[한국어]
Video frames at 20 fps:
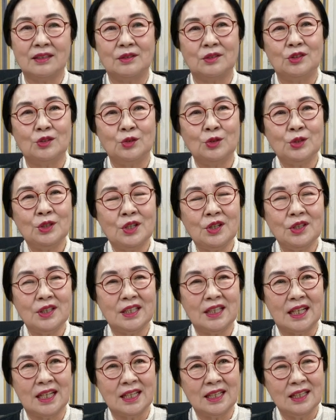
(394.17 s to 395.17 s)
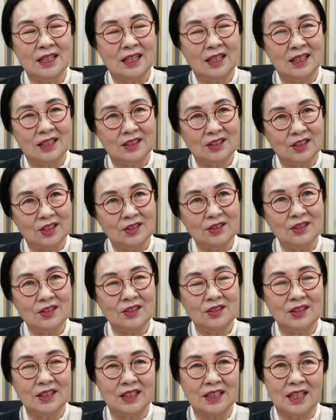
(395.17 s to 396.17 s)
추성이나
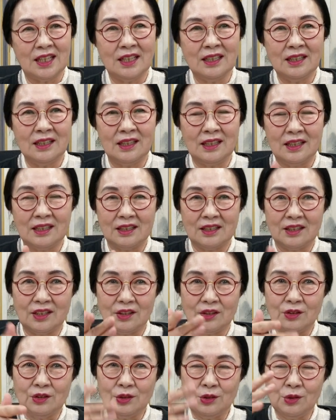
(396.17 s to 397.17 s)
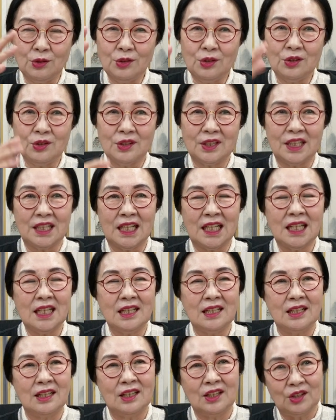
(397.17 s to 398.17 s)
전성이나 그리고 요성이나
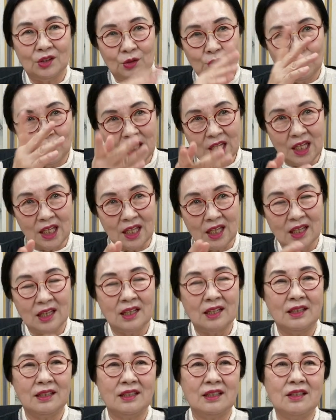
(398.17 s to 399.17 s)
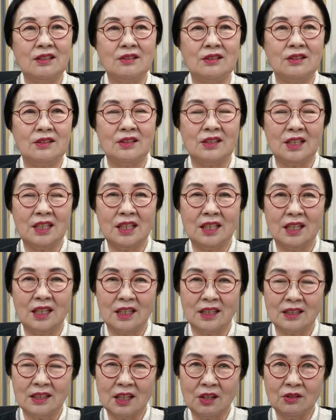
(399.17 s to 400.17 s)
퇴 이런 것들이
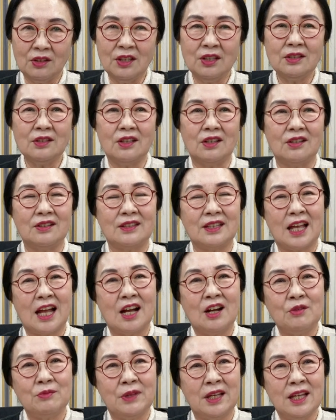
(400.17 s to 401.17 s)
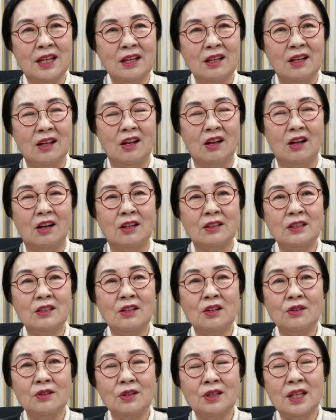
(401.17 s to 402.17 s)
섞여서 다음에
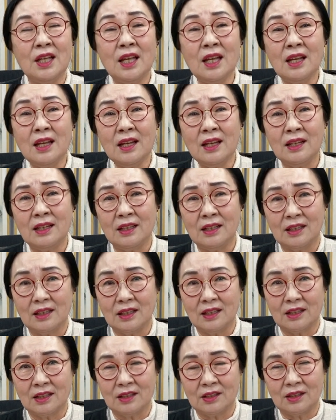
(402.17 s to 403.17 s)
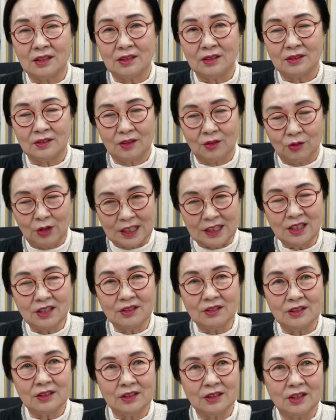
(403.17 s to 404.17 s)
어떻게 어,
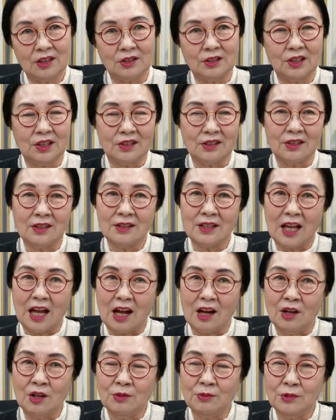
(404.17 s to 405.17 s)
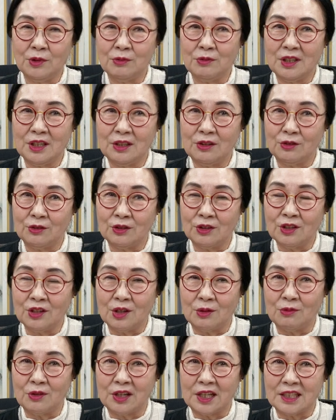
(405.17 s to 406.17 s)
과정을 거쳐서 다음 음기둥으로
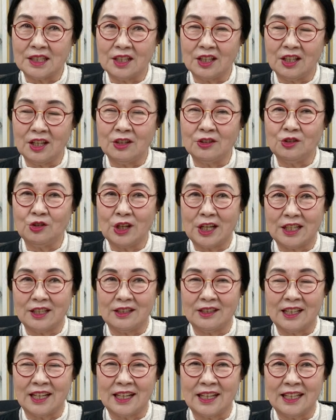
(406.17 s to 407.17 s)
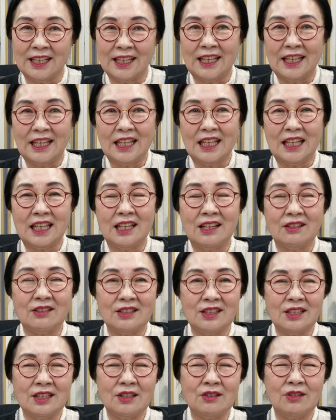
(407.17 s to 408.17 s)
넘어가서 연주하느냐,
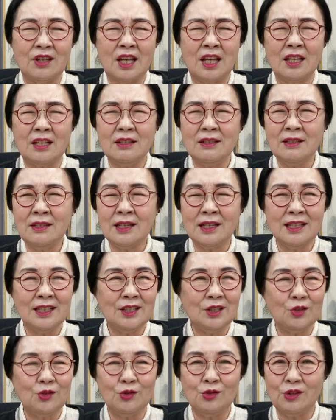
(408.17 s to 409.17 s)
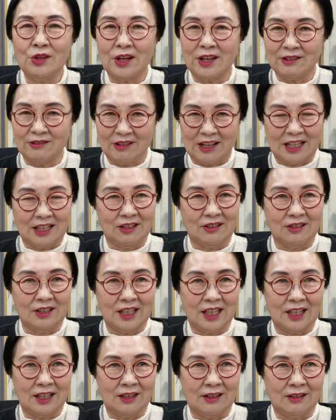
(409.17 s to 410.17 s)
이것이 굉장히 중요한
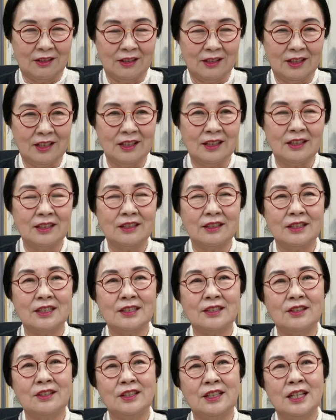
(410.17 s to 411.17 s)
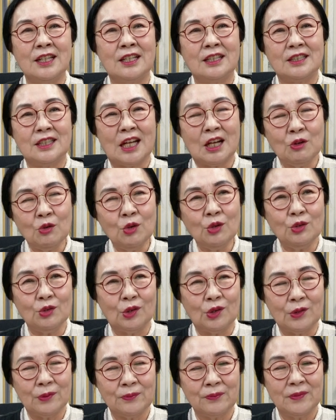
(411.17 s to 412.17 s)
관건이에요. 그래서
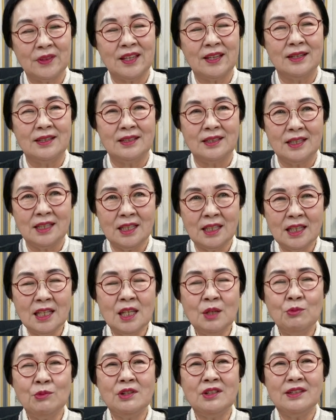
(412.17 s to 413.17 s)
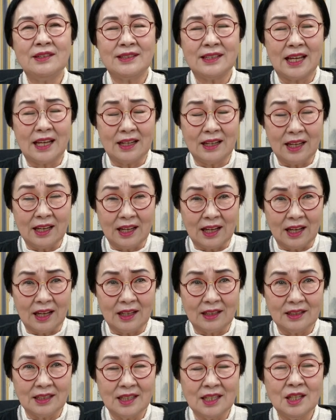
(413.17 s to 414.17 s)
자고로 식임을 잘해야,
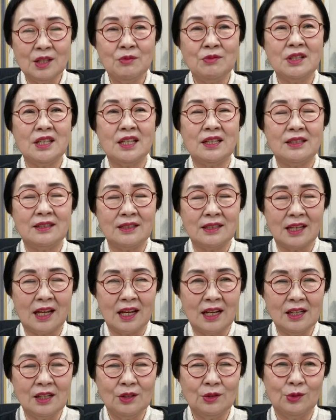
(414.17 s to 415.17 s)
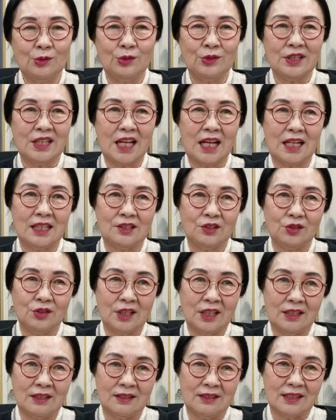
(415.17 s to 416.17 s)
식임새를 잘 구사할 수
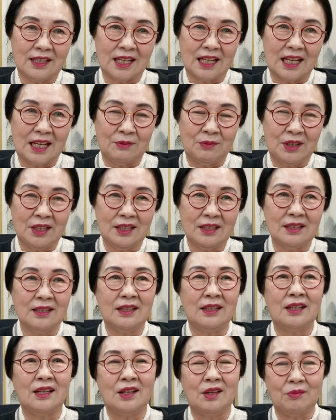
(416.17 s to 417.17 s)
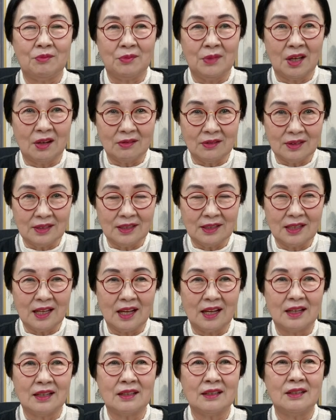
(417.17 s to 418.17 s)
있는 사람이
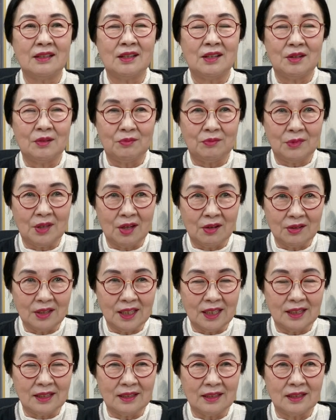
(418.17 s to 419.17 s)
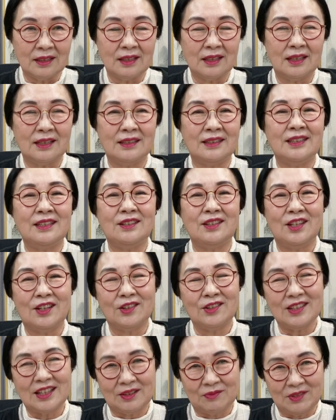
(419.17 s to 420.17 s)
명창, 명인이
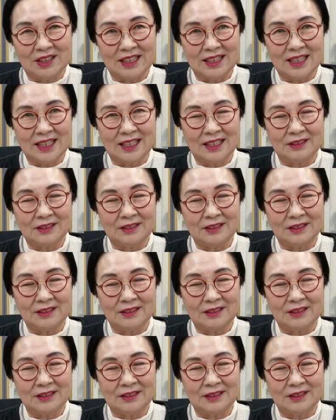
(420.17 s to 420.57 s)
되었답니다.